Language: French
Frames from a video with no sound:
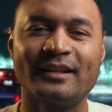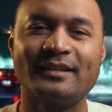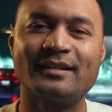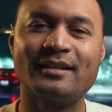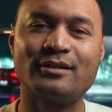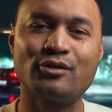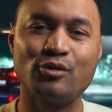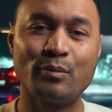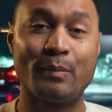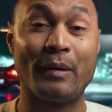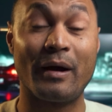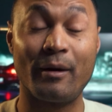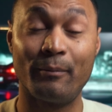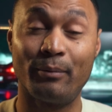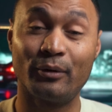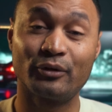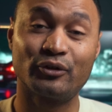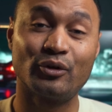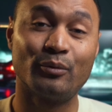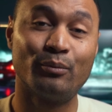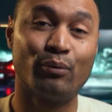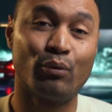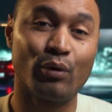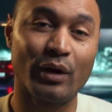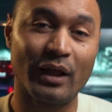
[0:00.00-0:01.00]
c'est super
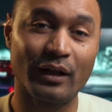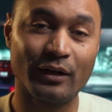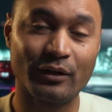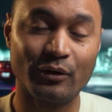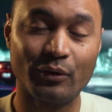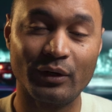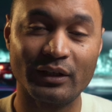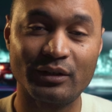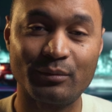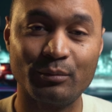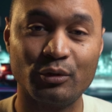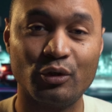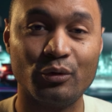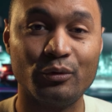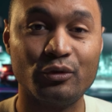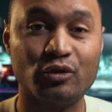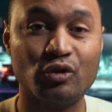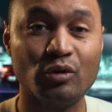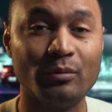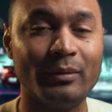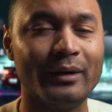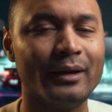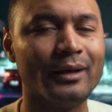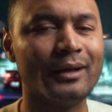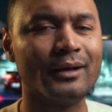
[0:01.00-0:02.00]
important pour l'algorithme de
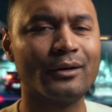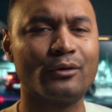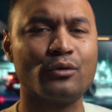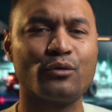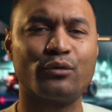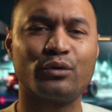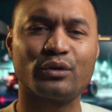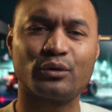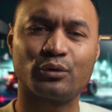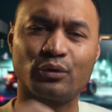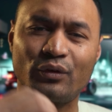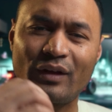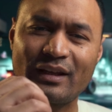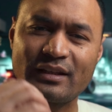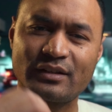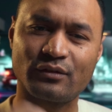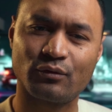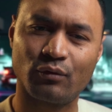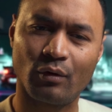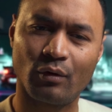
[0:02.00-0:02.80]
YouTube et qu'on se fasse